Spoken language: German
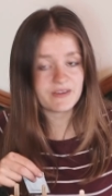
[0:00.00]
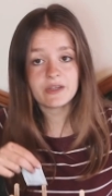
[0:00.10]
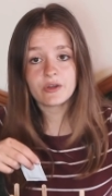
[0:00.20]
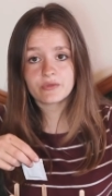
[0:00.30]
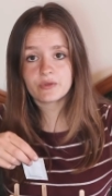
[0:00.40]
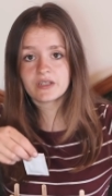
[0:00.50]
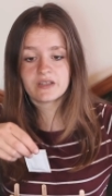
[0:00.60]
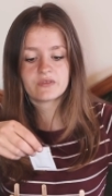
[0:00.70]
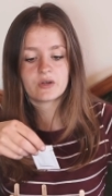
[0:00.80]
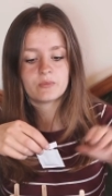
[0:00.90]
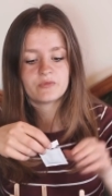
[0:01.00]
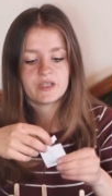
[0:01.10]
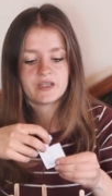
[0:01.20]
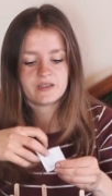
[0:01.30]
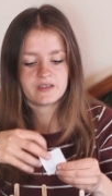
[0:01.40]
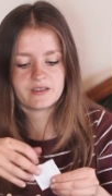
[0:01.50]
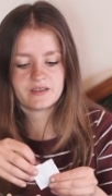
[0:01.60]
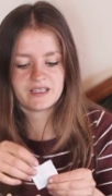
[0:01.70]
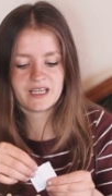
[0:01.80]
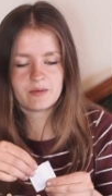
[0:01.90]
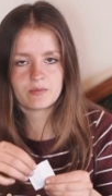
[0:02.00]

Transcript: Wenn ihr euch wundert, warum wir jeden